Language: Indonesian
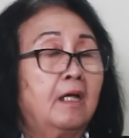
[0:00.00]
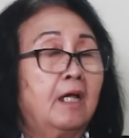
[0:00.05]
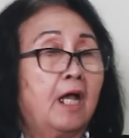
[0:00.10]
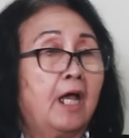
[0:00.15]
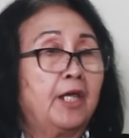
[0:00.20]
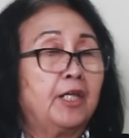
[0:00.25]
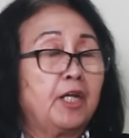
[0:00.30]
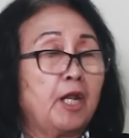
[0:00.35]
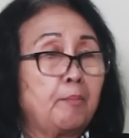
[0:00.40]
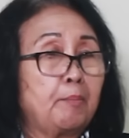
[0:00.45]

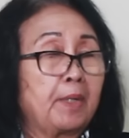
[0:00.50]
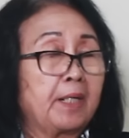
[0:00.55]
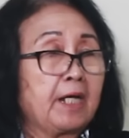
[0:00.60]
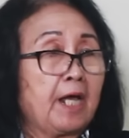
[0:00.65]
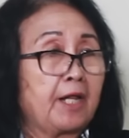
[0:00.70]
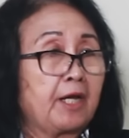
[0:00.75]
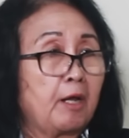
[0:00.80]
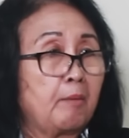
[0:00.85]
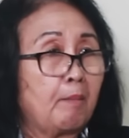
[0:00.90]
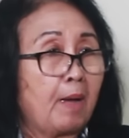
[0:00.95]
akhirnya
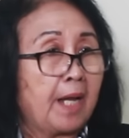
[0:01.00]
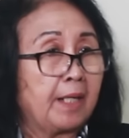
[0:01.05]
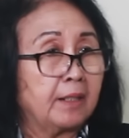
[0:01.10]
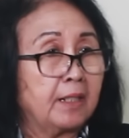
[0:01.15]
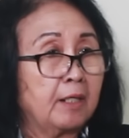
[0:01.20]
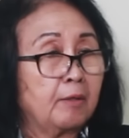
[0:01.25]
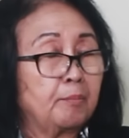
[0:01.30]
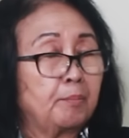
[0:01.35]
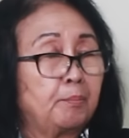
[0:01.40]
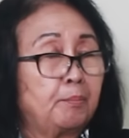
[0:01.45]
perkara
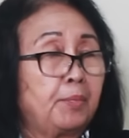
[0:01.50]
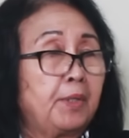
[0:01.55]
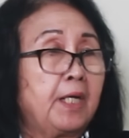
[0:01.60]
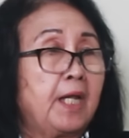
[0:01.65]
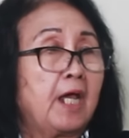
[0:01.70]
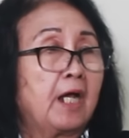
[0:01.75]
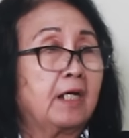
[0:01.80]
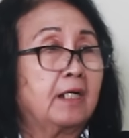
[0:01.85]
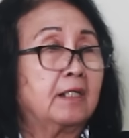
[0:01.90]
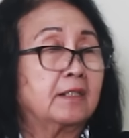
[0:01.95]
mandek
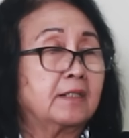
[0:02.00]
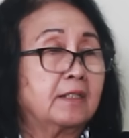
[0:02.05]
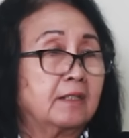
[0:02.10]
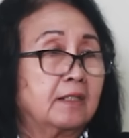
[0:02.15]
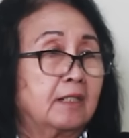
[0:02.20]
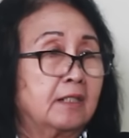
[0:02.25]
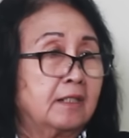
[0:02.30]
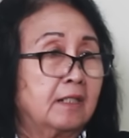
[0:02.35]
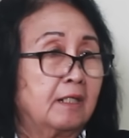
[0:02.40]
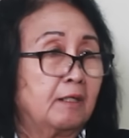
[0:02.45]
pindah ke
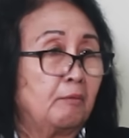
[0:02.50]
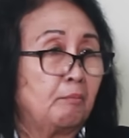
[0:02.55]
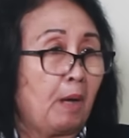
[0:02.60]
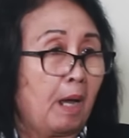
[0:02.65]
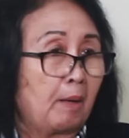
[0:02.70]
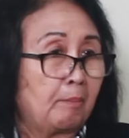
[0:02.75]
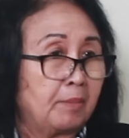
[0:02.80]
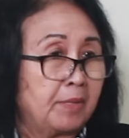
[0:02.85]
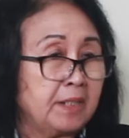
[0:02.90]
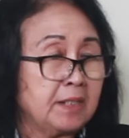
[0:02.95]

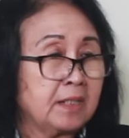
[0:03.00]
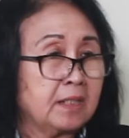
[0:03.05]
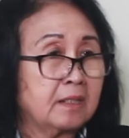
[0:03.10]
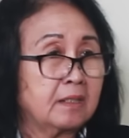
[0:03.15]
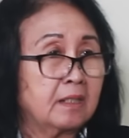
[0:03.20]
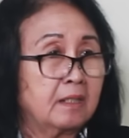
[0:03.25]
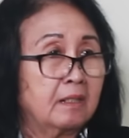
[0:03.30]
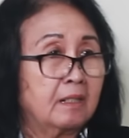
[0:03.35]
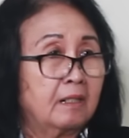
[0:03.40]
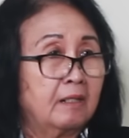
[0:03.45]

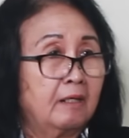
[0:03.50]
Mabes